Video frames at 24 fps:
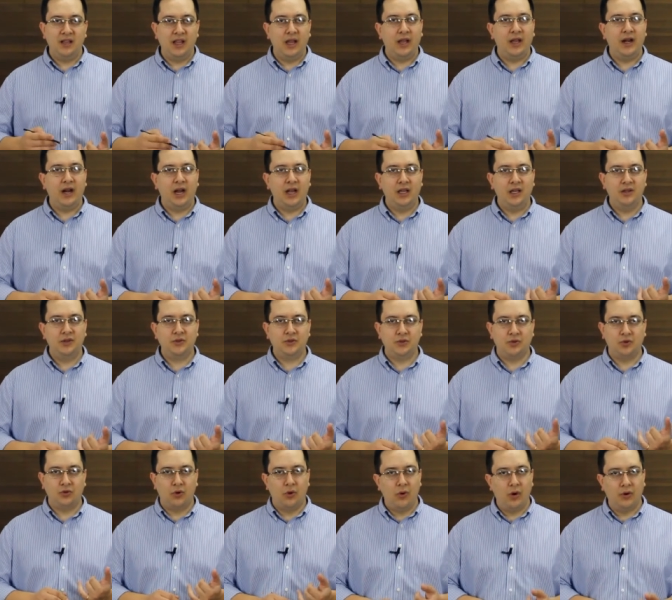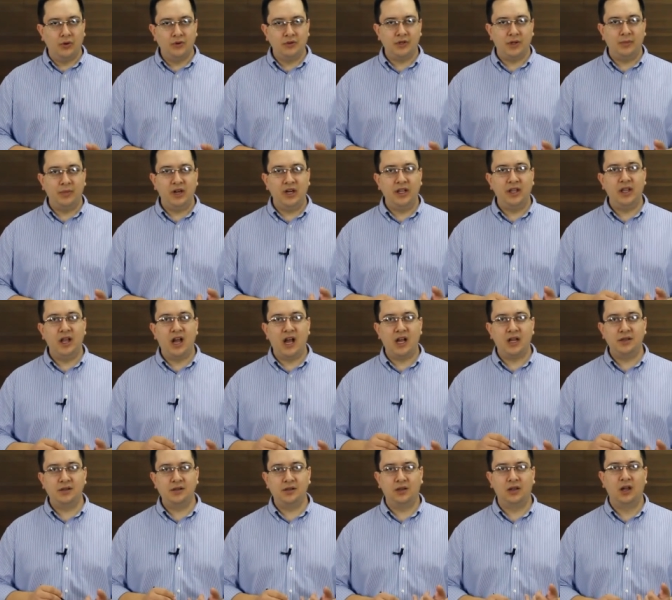integrar isso com a
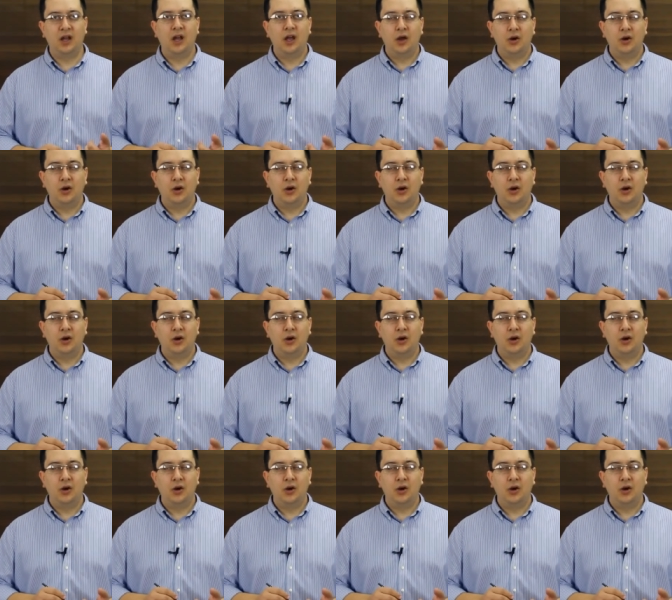usabilidade,